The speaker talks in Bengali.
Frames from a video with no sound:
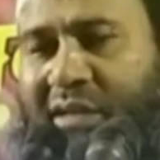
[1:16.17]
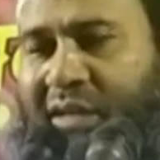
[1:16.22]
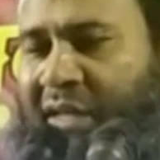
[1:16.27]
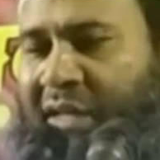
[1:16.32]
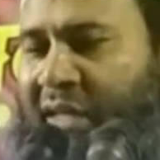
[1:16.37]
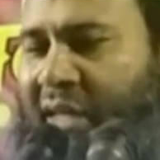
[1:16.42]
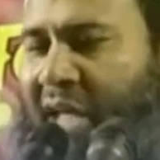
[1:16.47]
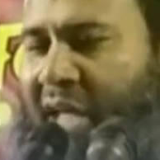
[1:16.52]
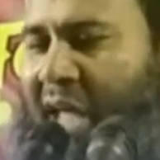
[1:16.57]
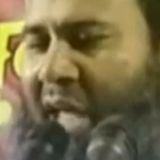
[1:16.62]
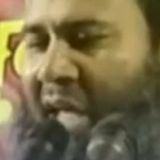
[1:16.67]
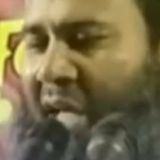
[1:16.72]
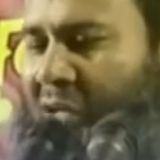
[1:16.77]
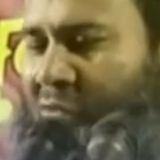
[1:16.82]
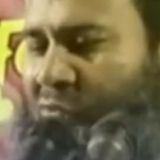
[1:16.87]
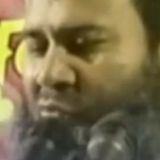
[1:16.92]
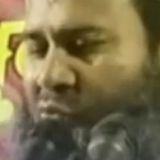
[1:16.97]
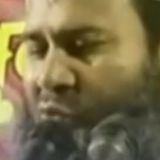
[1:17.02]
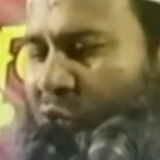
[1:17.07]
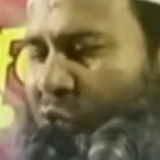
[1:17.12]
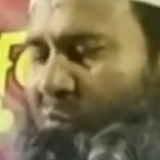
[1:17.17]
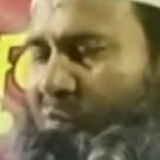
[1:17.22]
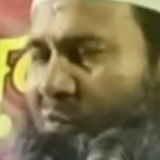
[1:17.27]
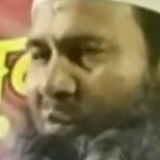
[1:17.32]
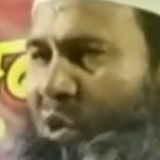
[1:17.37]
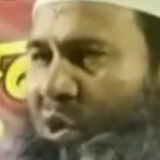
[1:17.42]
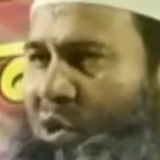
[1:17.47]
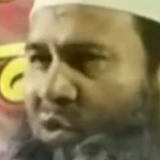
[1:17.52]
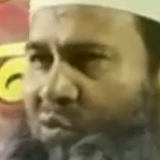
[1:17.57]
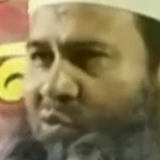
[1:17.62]
এর এত
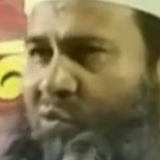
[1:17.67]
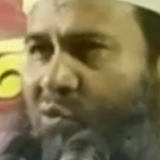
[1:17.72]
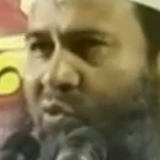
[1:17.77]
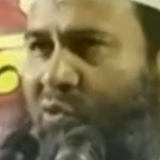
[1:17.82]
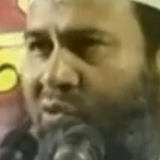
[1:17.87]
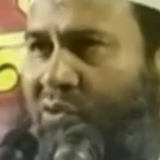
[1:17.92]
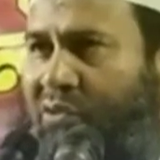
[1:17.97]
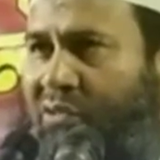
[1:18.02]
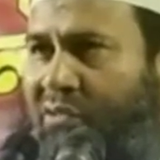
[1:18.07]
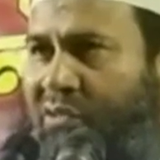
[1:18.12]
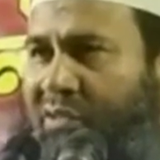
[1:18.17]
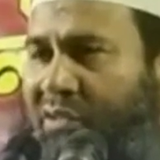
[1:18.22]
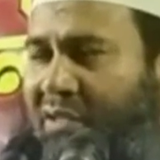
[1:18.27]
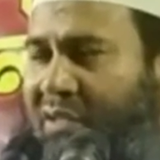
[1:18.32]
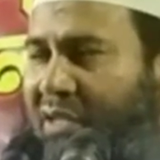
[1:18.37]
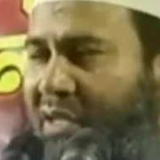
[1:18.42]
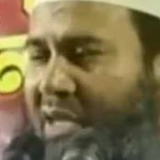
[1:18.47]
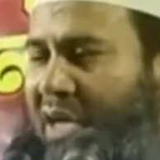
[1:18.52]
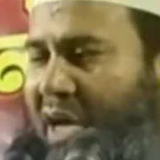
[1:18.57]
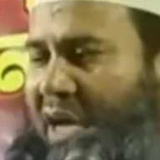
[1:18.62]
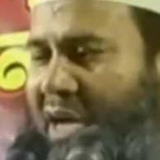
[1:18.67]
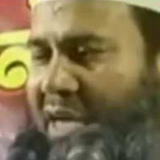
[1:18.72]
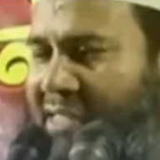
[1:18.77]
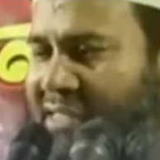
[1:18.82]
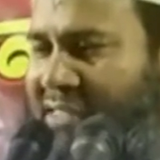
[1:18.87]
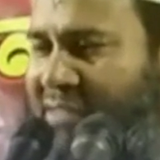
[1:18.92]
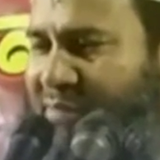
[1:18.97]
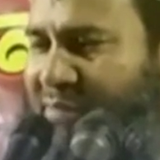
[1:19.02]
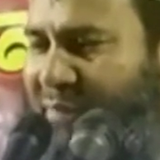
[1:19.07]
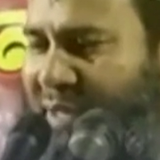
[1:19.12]
বরকত
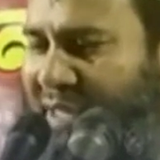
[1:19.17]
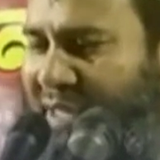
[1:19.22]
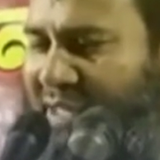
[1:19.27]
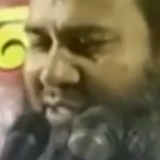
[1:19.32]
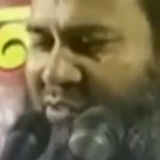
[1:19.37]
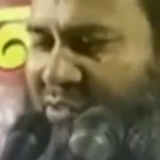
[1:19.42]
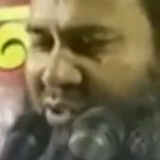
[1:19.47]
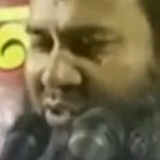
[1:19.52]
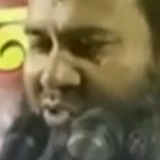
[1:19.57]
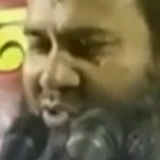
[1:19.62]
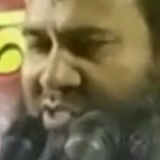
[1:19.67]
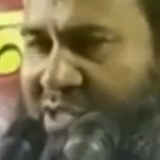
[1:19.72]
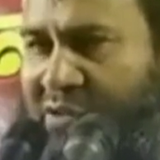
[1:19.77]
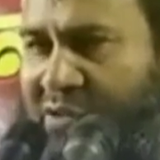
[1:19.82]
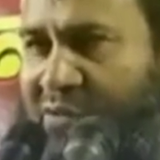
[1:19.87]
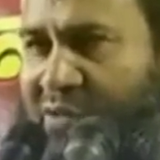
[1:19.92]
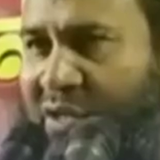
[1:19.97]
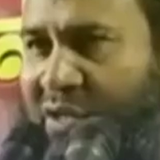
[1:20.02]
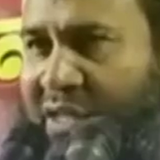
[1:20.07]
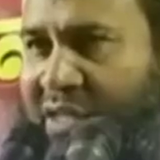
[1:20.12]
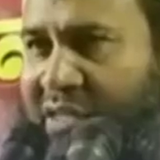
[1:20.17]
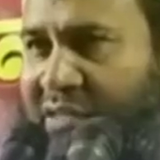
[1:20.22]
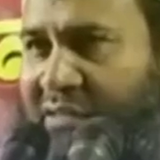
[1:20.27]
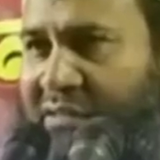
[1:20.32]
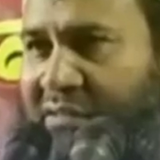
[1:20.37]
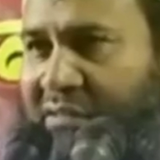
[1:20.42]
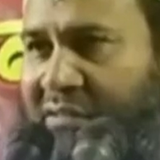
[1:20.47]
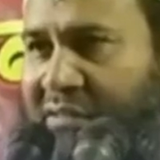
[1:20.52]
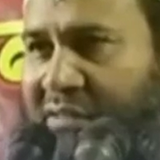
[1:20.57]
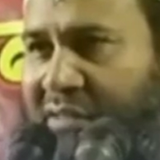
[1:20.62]
আসমানের দরজা খোলেন
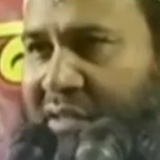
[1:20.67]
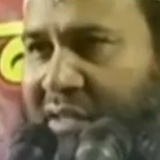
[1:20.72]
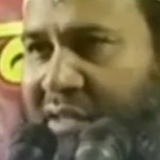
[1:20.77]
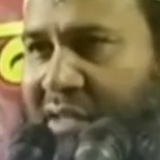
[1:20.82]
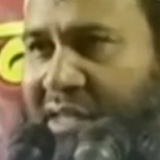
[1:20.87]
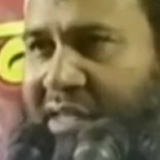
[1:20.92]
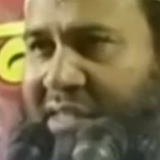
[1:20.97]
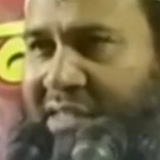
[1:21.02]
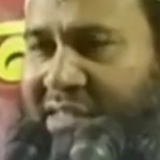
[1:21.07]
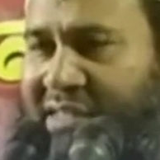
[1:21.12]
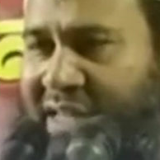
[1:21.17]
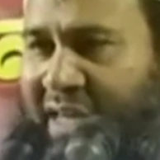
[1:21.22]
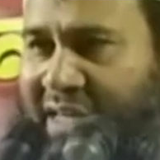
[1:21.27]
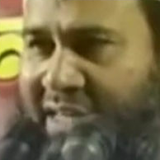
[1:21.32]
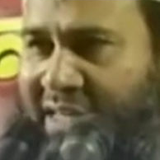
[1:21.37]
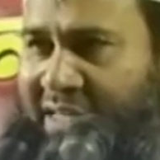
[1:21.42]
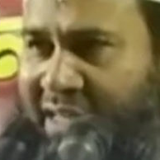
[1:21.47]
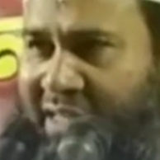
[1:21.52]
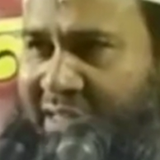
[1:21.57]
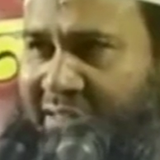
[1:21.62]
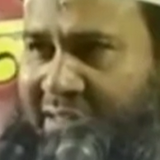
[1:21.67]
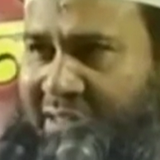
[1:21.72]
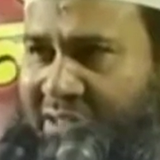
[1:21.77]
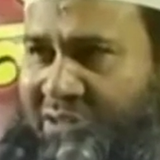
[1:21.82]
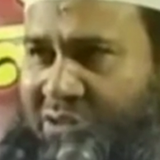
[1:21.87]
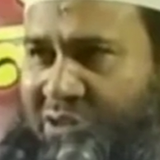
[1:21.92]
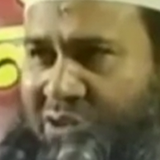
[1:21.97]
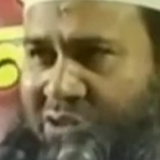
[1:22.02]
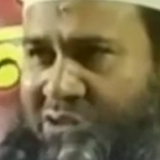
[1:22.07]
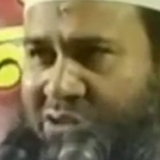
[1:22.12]
জান্নাতের
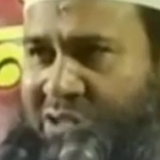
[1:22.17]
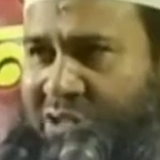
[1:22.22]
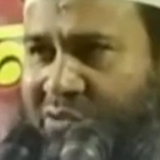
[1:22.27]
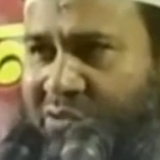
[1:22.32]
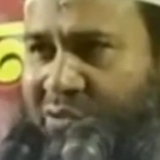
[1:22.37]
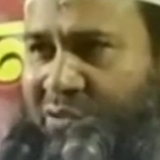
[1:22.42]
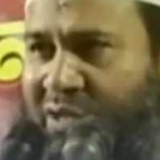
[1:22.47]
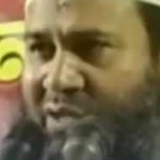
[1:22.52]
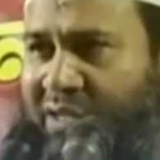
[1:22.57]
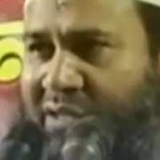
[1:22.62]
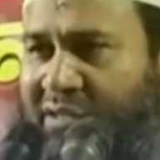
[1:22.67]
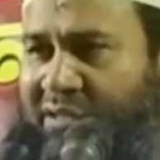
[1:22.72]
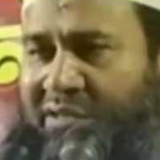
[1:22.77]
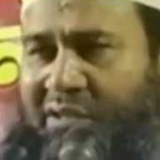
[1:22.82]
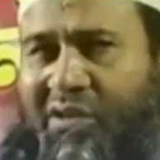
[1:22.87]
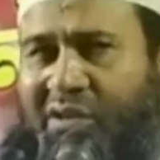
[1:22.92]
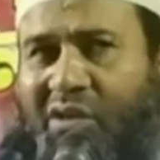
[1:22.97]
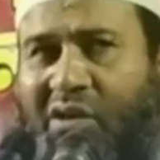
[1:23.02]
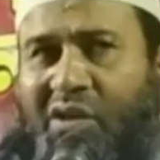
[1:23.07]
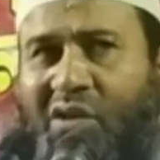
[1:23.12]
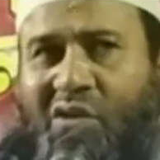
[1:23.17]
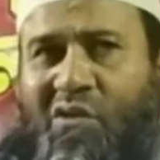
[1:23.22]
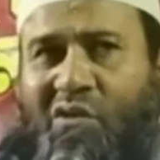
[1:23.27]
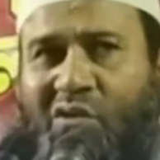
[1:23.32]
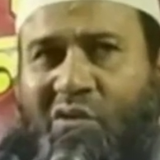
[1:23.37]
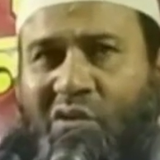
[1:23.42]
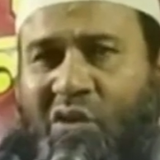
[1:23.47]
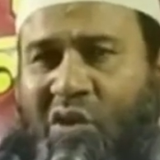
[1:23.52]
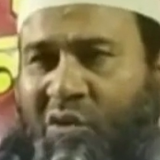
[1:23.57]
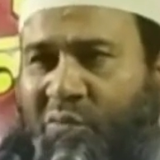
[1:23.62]
দরজা খোলেন
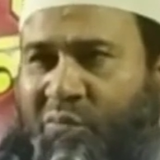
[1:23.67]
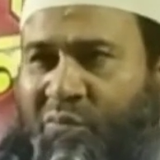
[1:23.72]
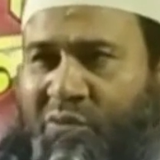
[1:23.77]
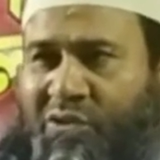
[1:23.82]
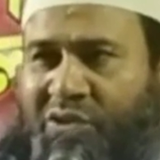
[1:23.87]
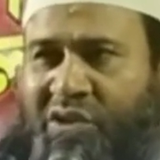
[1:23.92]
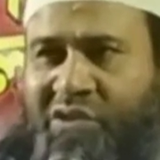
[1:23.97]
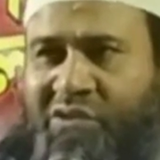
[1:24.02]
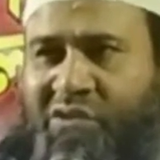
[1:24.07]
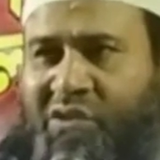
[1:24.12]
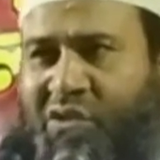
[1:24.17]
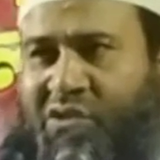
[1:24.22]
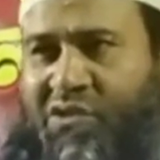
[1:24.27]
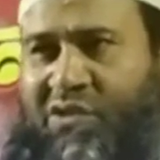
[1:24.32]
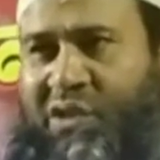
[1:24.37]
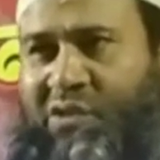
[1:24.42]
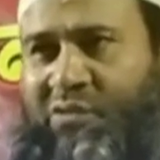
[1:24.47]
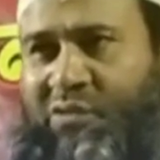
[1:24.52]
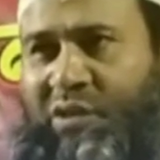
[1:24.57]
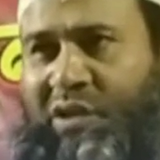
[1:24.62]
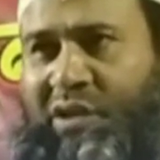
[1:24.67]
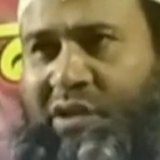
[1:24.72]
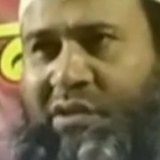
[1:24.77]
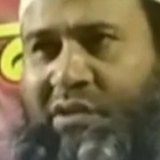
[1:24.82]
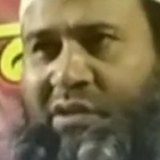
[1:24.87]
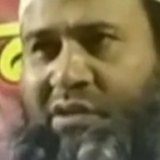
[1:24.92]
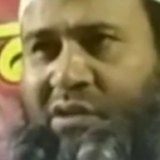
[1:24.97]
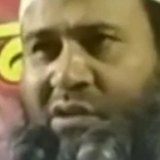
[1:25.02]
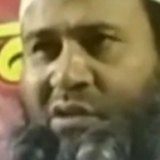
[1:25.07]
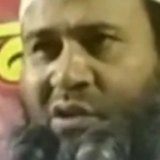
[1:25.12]
রহমতের দরজা খোলেন
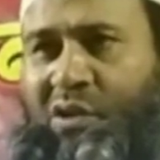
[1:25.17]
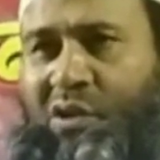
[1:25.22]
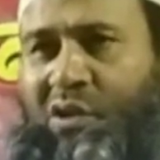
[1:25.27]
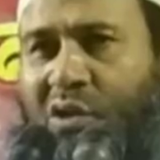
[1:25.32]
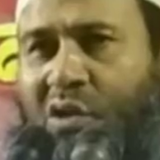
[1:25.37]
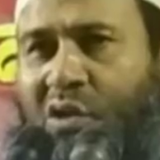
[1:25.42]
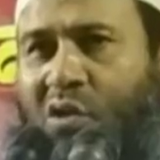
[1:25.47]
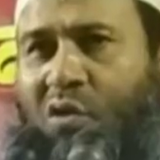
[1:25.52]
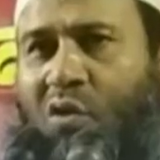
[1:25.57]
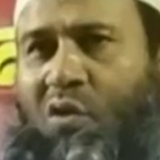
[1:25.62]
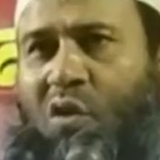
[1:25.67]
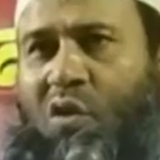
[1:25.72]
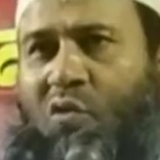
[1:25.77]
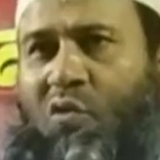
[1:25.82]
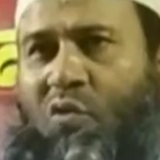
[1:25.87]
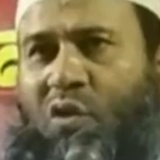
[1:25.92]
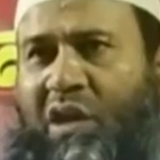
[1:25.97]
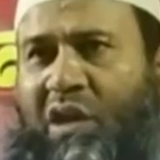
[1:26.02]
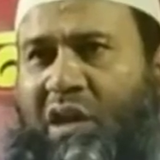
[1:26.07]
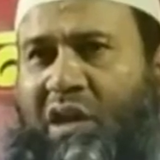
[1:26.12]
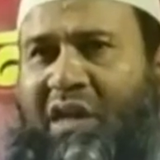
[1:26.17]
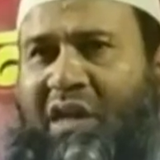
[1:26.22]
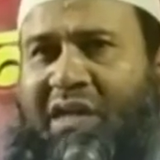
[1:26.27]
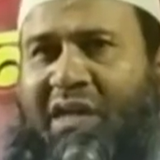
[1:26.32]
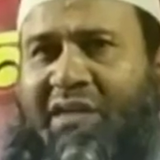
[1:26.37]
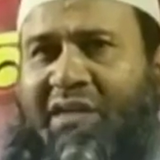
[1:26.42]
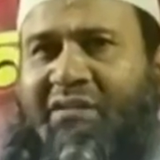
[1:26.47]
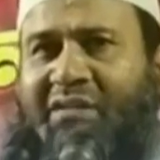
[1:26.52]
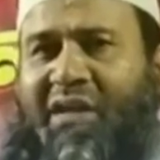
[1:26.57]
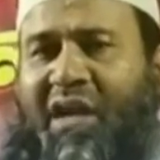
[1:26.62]

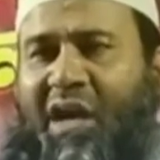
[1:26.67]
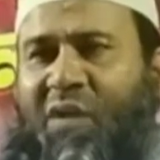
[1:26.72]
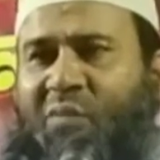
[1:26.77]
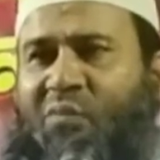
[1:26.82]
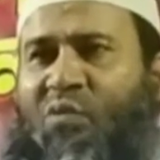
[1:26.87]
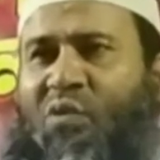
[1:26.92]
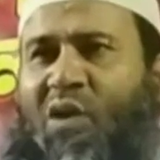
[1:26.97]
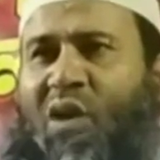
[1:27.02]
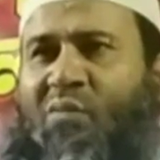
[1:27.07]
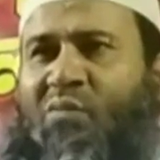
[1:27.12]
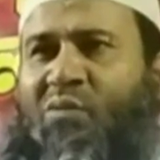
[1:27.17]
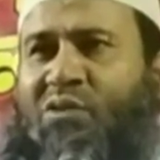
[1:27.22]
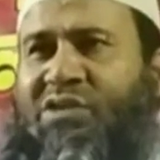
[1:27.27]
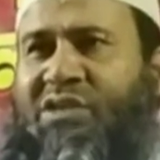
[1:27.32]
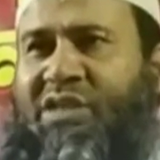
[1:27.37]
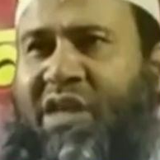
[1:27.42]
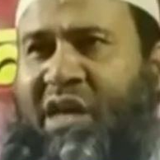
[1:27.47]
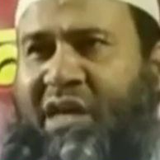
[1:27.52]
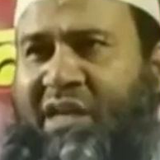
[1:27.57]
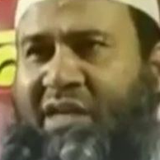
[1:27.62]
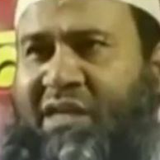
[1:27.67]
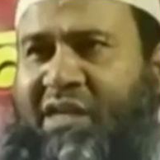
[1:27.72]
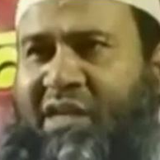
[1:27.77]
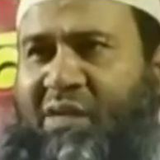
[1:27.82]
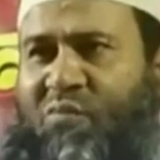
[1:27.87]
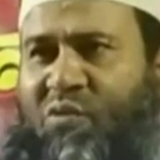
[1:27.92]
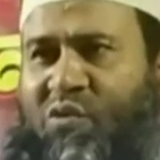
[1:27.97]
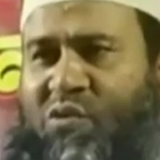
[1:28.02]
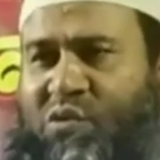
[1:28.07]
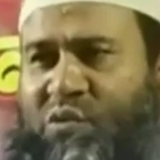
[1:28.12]
অগুল্লেকাত আবু আবু
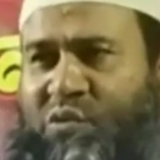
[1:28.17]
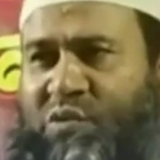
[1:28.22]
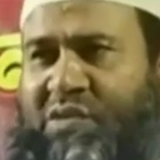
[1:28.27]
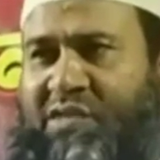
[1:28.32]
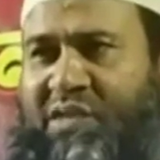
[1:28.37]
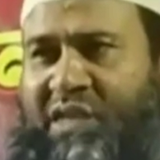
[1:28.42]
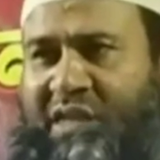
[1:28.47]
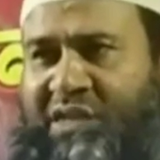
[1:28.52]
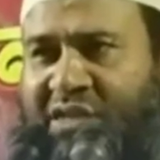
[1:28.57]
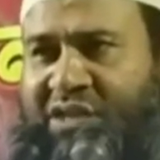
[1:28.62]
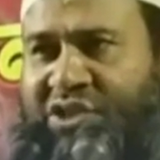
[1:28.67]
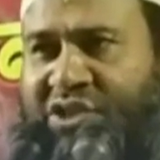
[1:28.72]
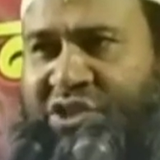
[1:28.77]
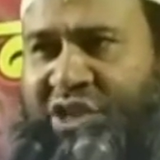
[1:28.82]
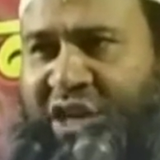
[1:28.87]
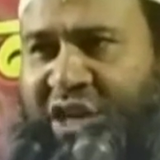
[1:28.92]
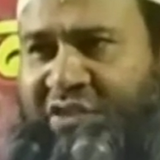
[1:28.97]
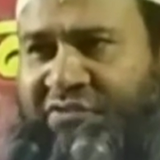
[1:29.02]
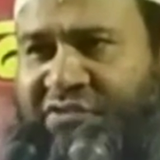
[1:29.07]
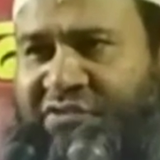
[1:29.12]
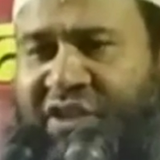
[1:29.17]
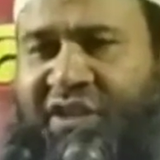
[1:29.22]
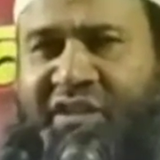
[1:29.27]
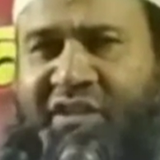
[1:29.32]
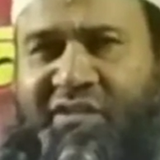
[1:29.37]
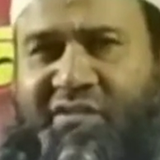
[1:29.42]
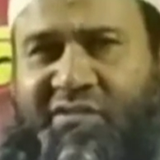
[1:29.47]
জাহান্নাম সুলসেলাতে শায়াতিন